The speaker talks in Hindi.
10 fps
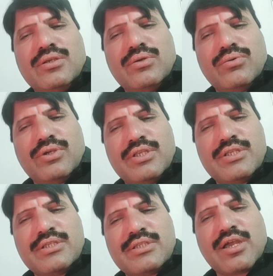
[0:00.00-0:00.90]
क्योंकि
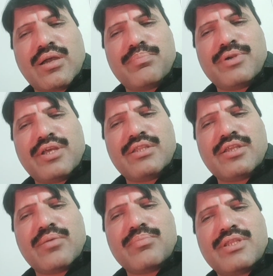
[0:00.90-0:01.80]
जिसका अपना
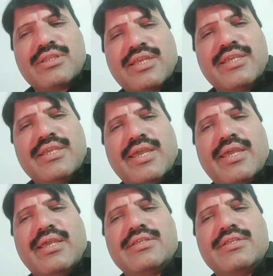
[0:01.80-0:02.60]
दामन तही है